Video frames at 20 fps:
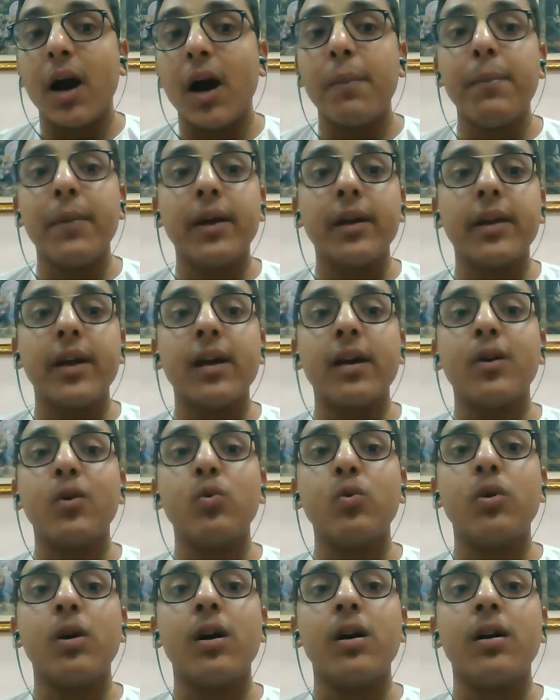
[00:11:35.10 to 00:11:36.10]
अब मैं क्या
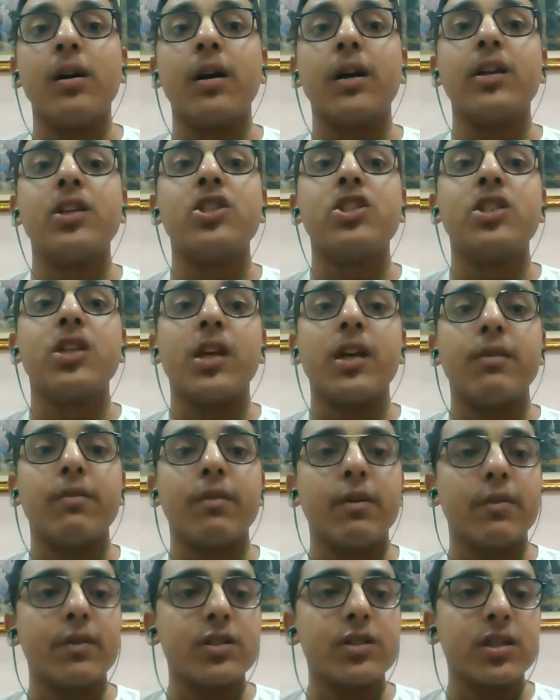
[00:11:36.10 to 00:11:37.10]
करूंगा करश्ये
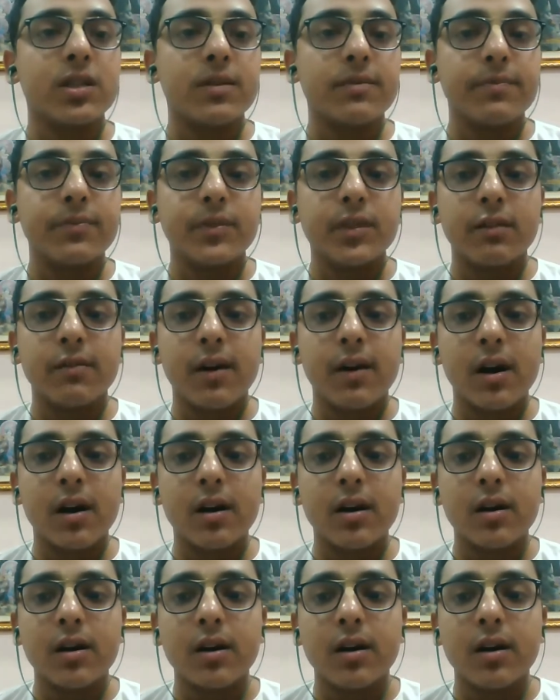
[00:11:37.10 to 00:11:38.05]
वचनम तवा